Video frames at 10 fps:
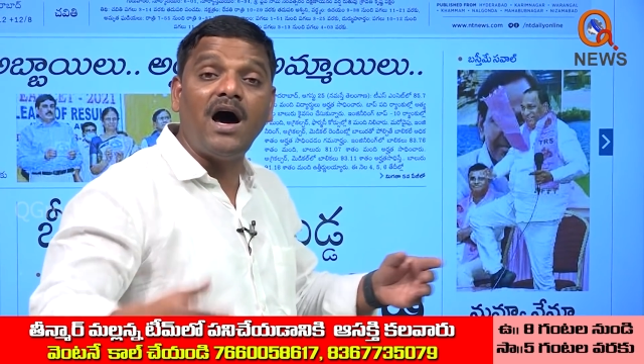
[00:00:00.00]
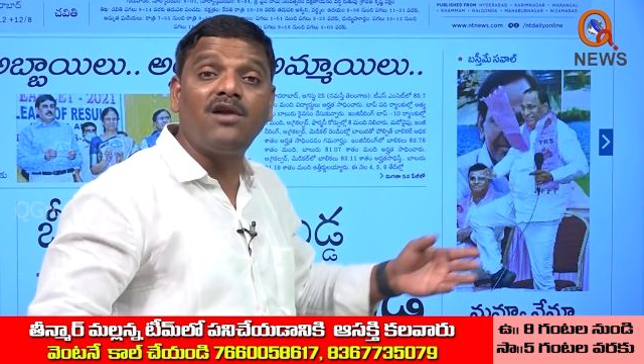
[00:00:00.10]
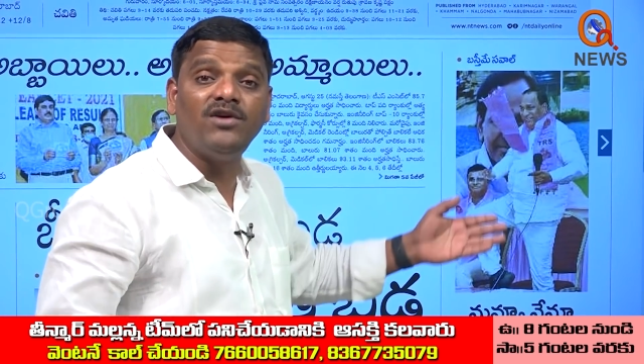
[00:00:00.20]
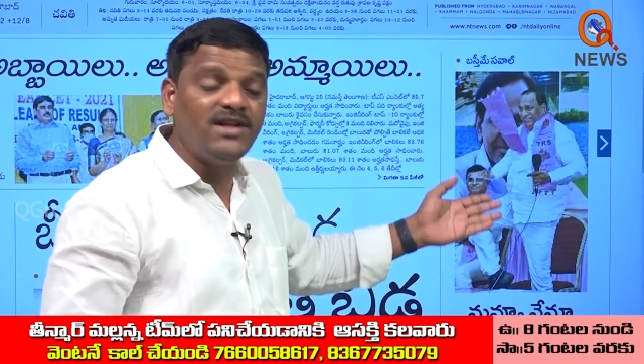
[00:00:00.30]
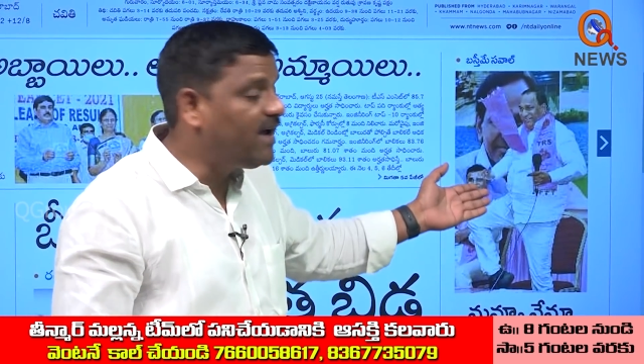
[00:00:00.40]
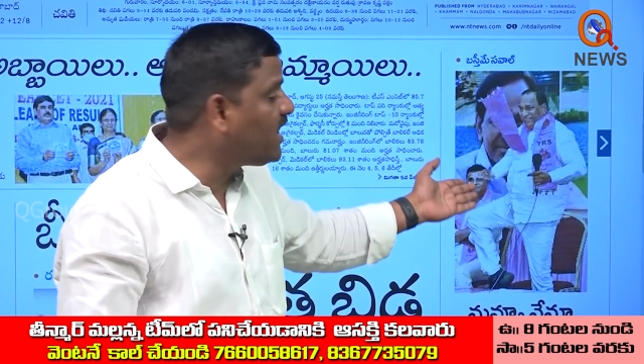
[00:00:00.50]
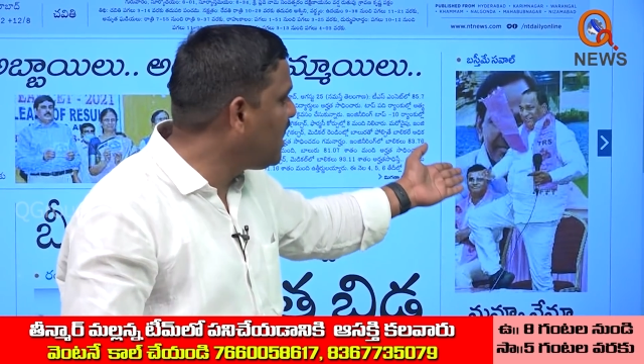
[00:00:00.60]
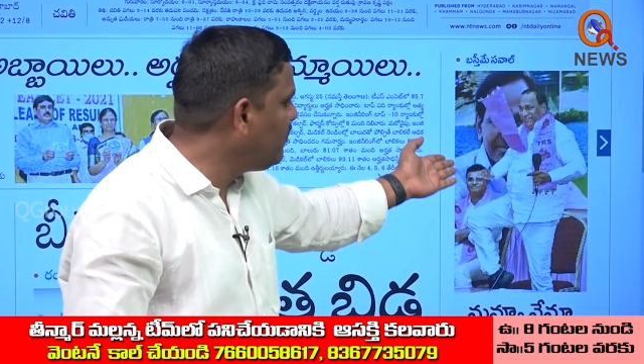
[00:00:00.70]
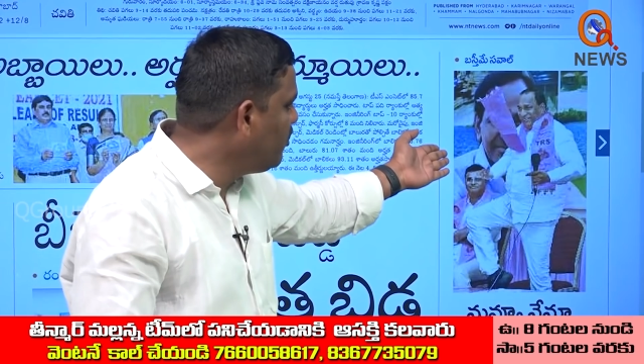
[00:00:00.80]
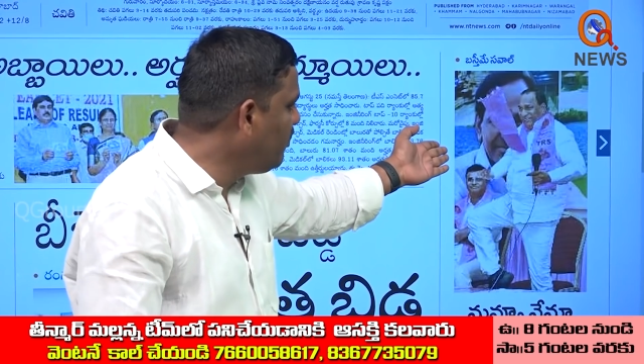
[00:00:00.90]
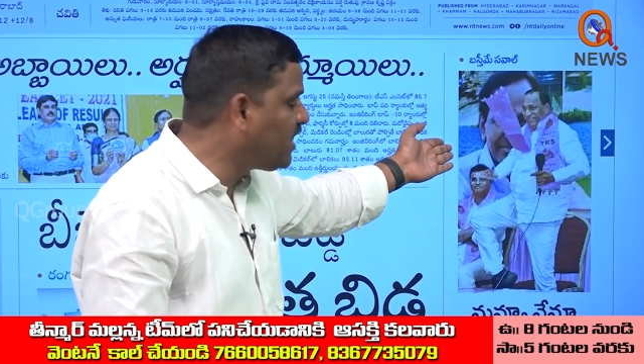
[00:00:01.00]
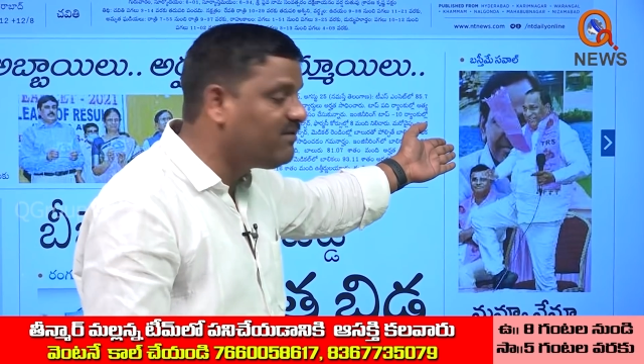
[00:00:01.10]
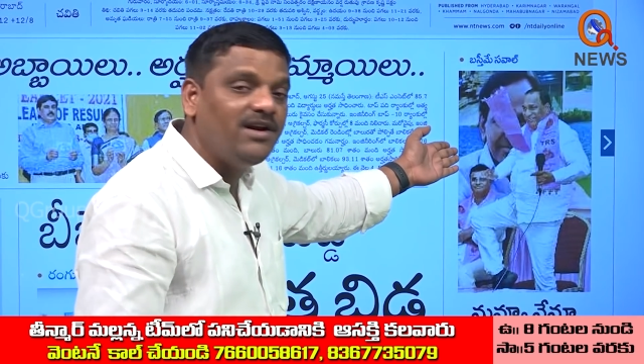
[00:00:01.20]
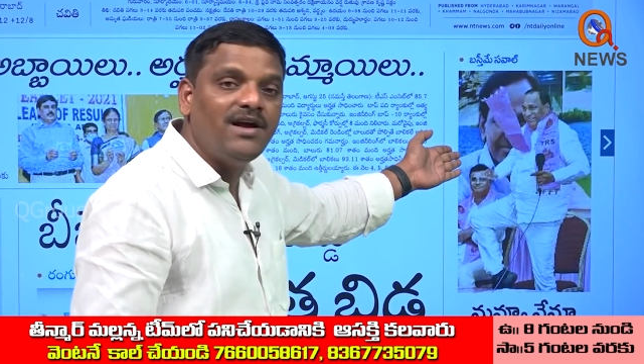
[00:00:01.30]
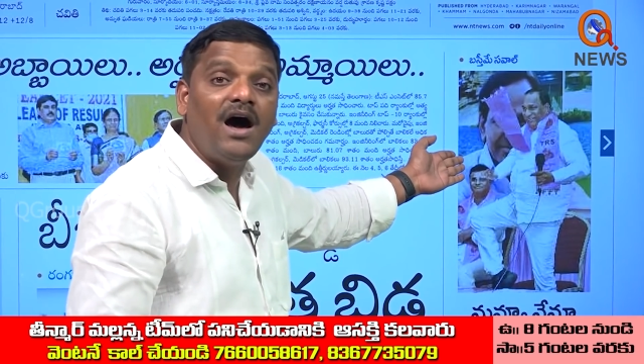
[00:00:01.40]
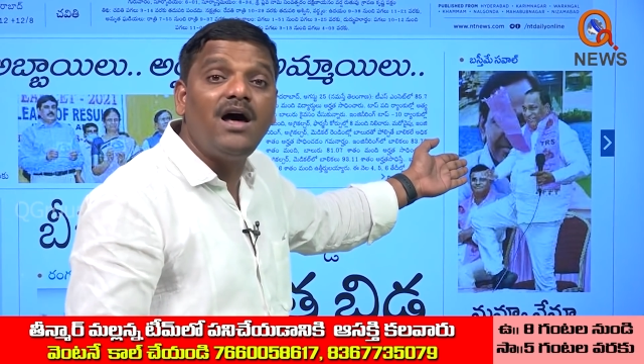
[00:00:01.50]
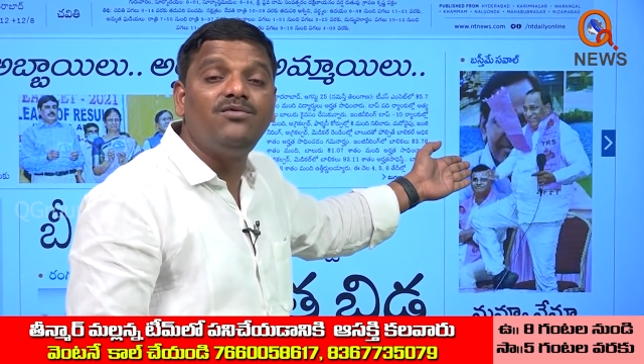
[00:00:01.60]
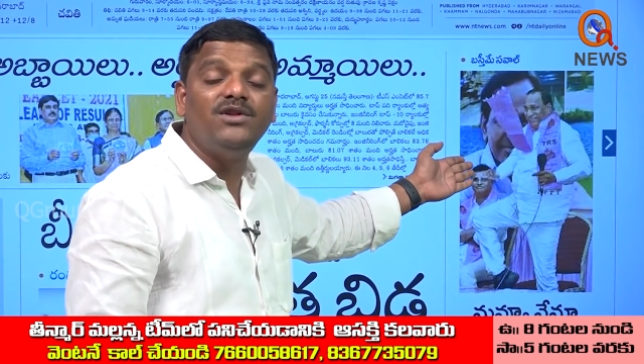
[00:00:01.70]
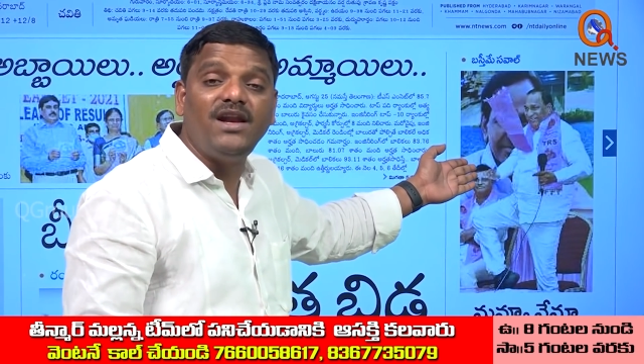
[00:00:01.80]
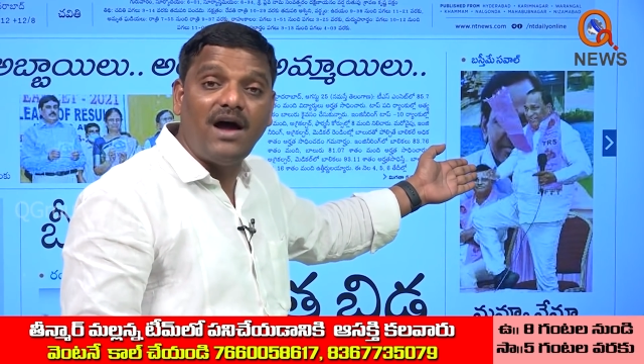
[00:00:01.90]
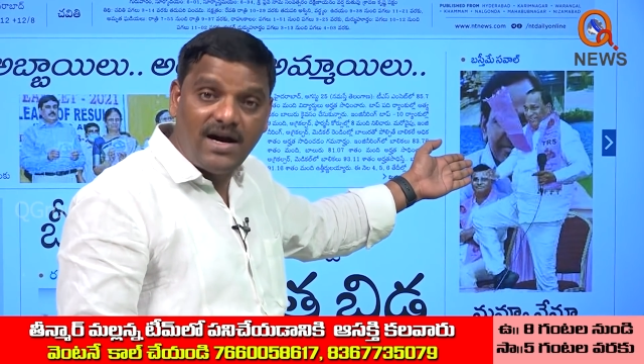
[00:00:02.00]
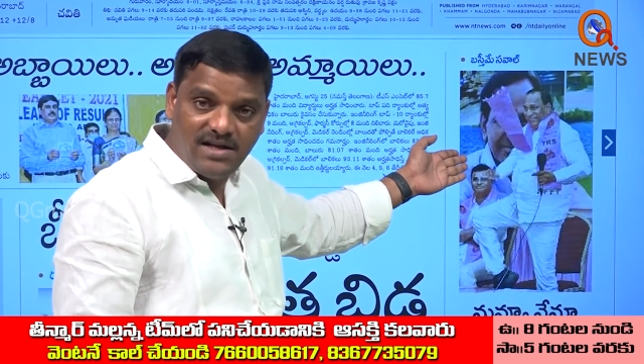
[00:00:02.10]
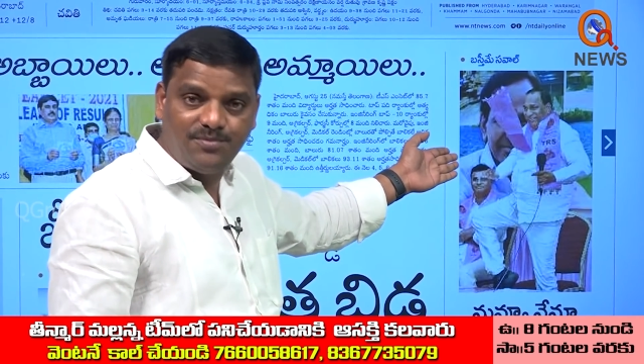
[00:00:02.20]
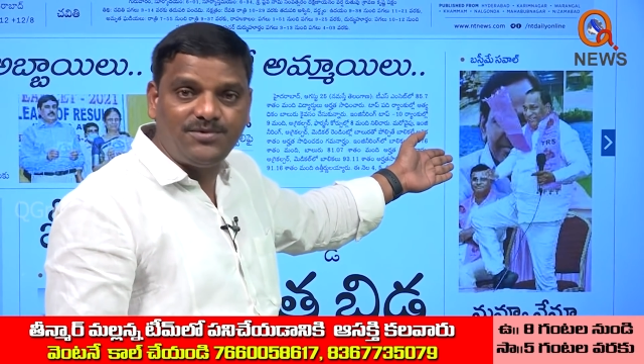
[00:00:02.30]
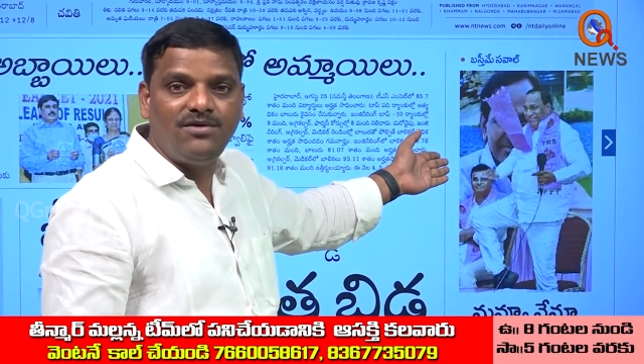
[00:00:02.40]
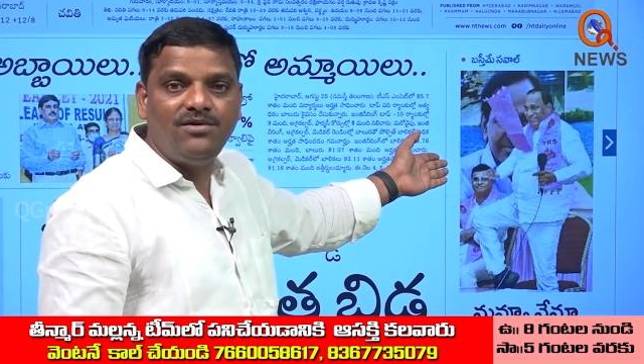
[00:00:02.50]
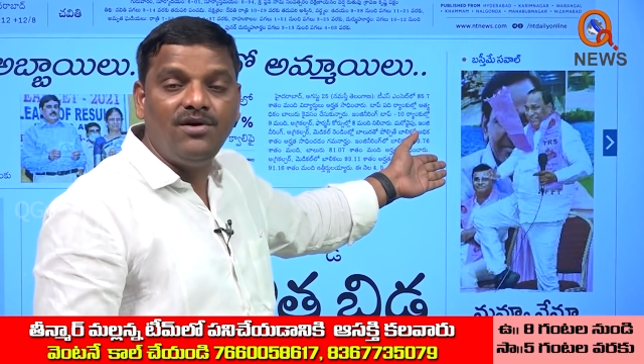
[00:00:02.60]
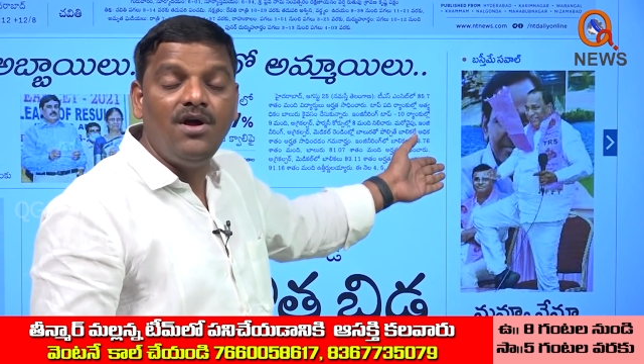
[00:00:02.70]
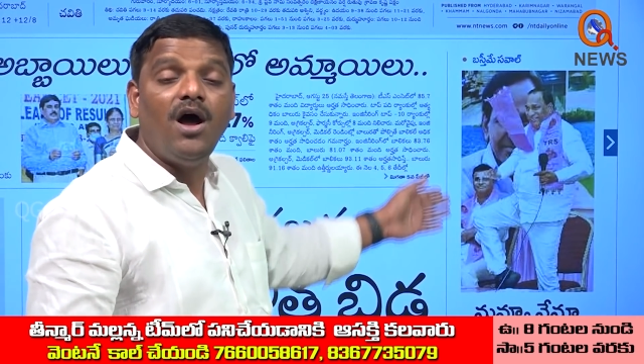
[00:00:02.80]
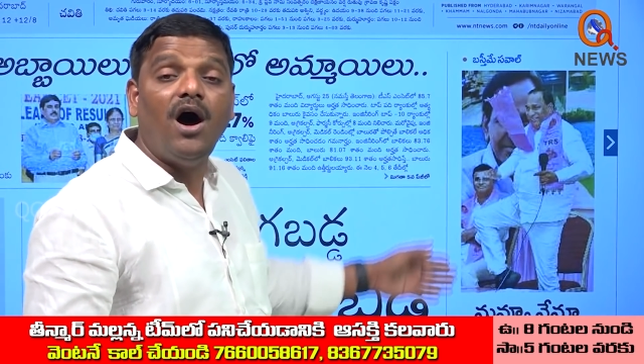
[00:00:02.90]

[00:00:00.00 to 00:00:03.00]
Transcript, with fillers: ఆరు వందల ఎకరాల భూములు అట వీనికి ఆరు వందల ఆడే చెప్తా ఉన్నాడు